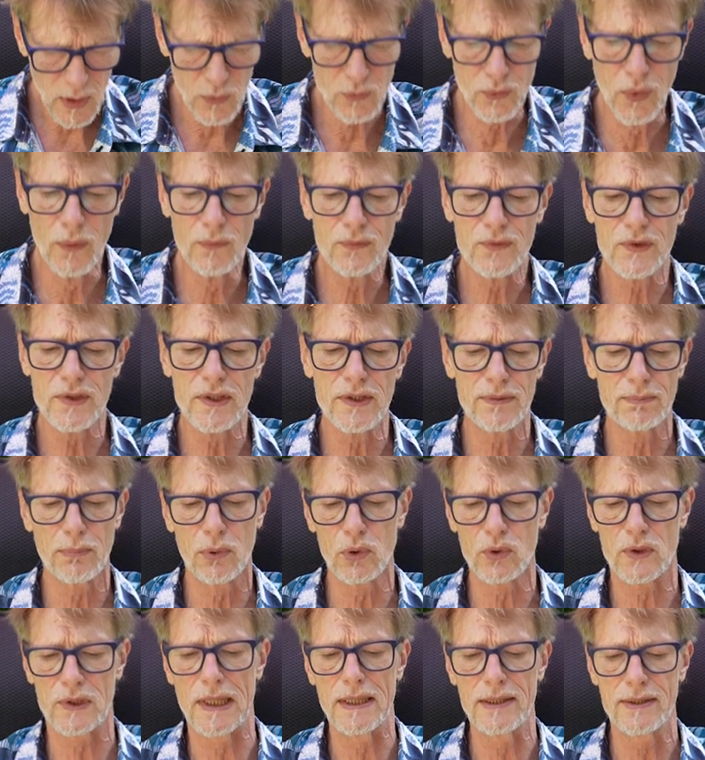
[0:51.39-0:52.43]
50
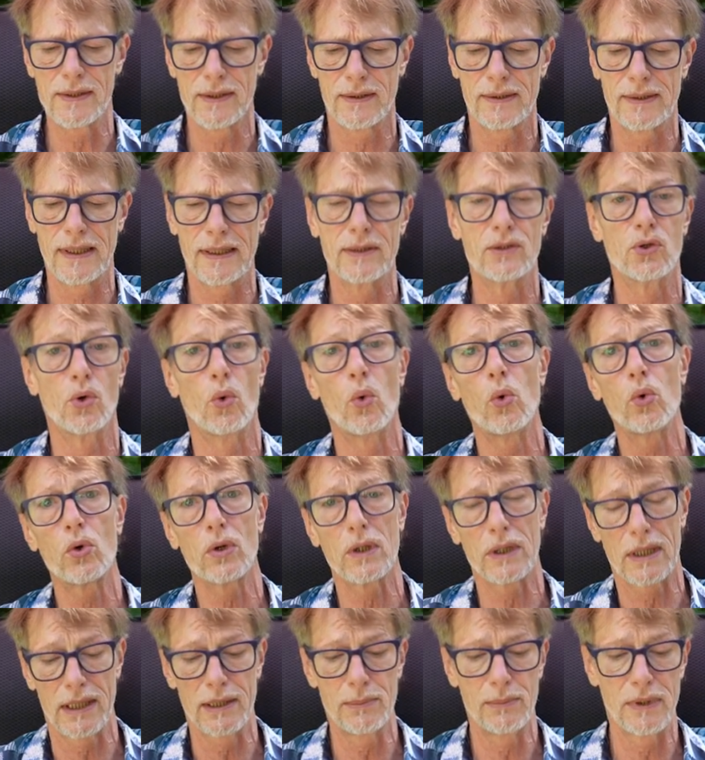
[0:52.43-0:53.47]
Prozent der
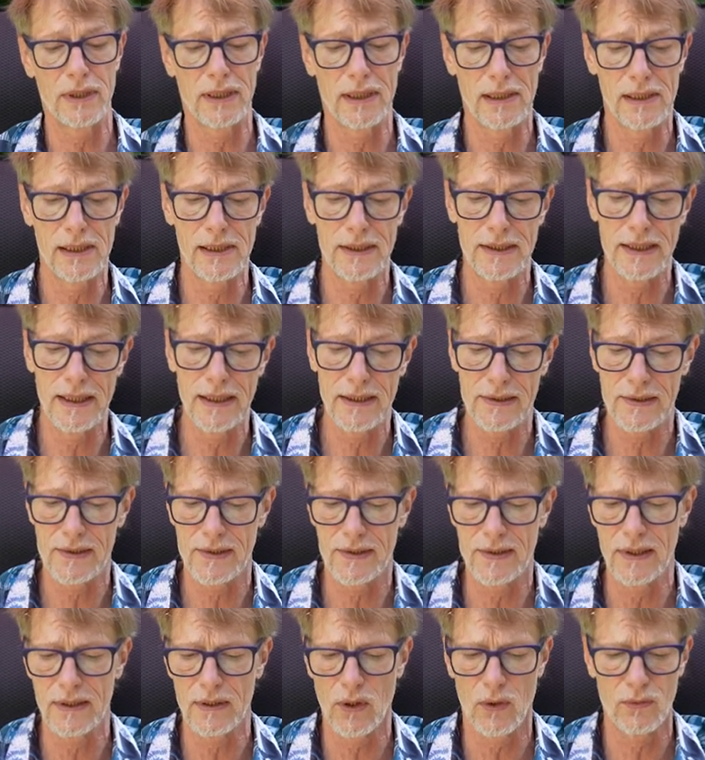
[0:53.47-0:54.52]
Drogenkriminalität
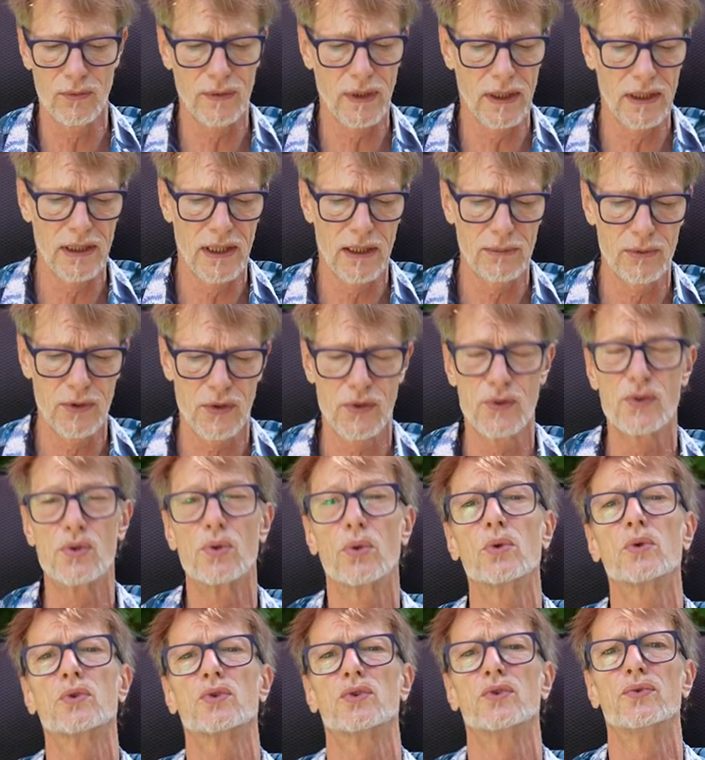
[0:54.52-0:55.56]
sind auf Cannabis
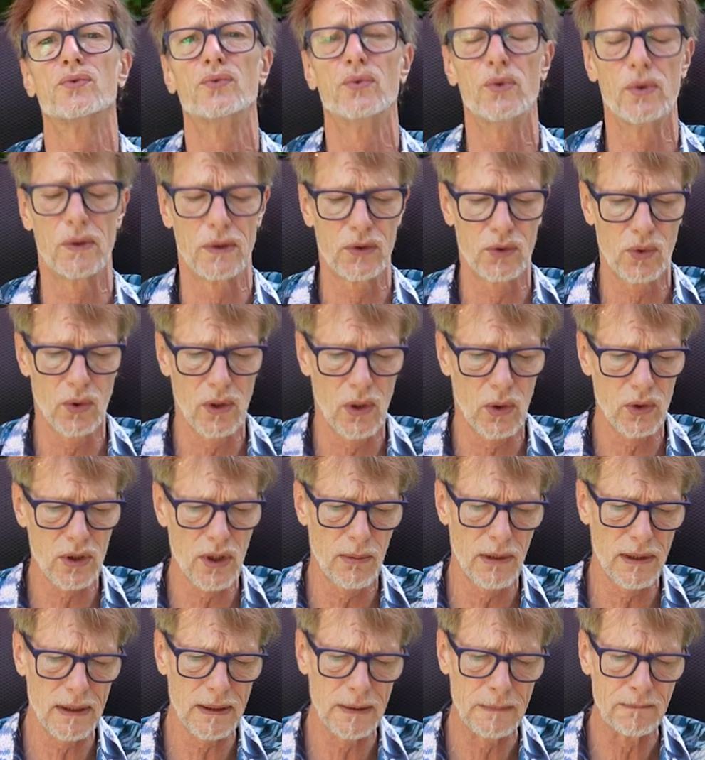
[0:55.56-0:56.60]
zurückzuführen, so
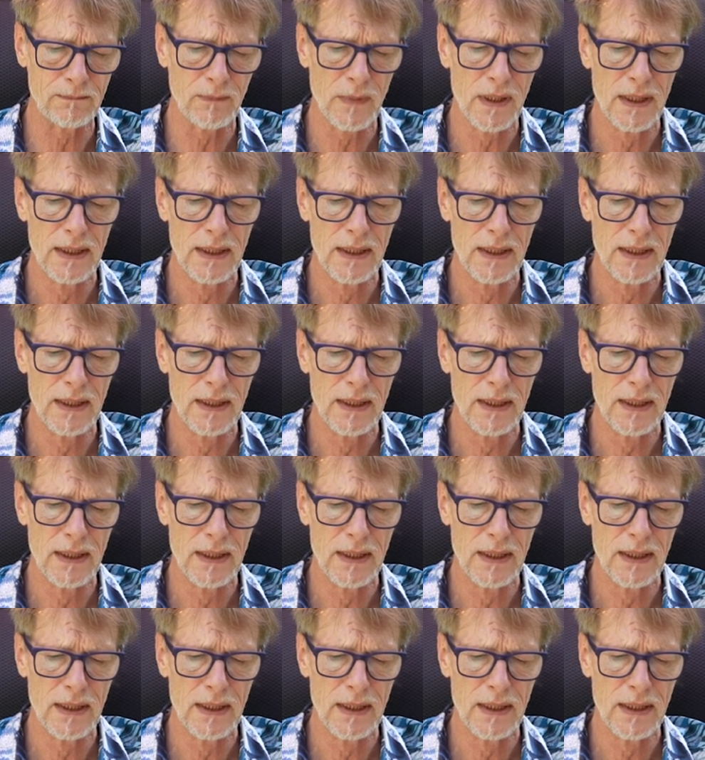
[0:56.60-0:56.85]
Lauterbach.